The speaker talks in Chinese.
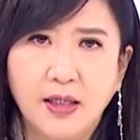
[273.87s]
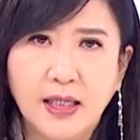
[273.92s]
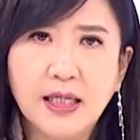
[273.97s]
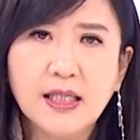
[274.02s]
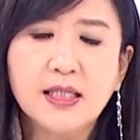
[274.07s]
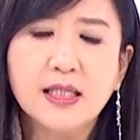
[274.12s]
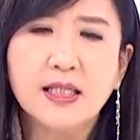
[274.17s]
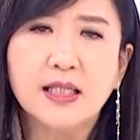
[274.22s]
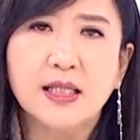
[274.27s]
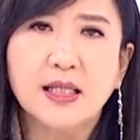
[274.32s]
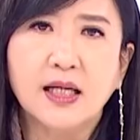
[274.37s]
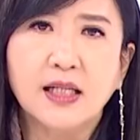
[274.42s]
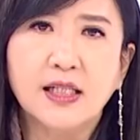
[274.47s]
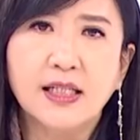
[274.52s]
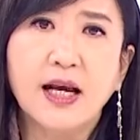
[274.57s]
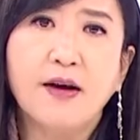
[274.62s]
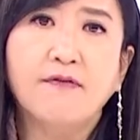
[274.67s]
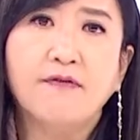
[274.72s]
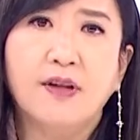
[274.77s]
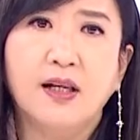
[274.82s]
因此呢，
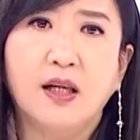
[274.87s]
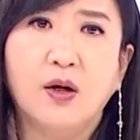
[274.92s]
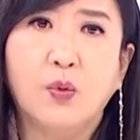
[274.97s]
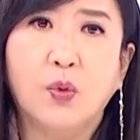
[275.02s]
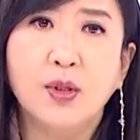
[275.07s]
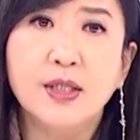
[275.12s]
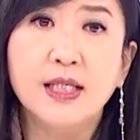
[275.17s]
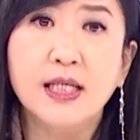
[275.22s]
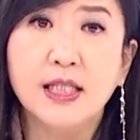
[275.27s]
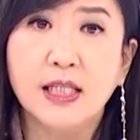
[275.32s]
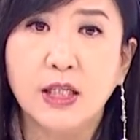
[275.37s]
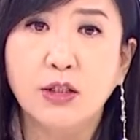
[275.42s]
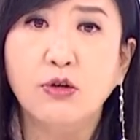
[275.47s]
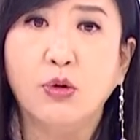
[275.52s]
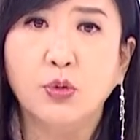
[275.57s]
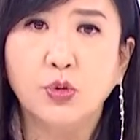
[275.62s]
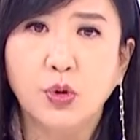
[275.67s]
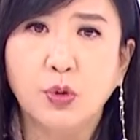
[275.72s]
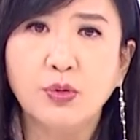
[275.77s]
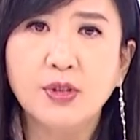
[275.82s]
站稳了国际金
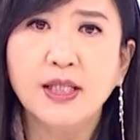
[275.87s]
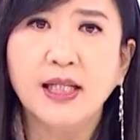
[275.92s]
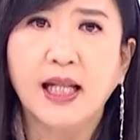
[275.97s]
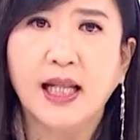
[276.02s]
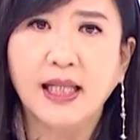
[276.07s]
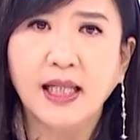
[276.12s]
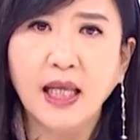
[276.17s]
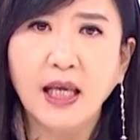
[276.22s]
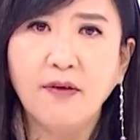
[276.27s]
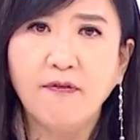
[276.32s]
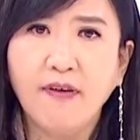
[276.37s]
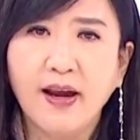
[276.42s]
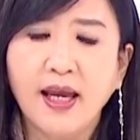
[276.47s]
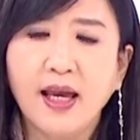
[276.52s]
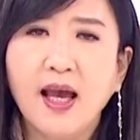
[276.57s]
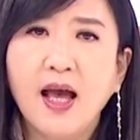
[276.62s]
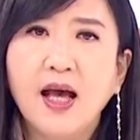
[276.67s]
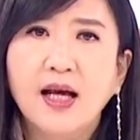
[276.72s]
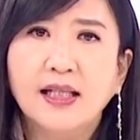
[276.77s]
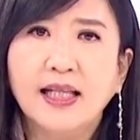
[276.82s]
融中心的地位。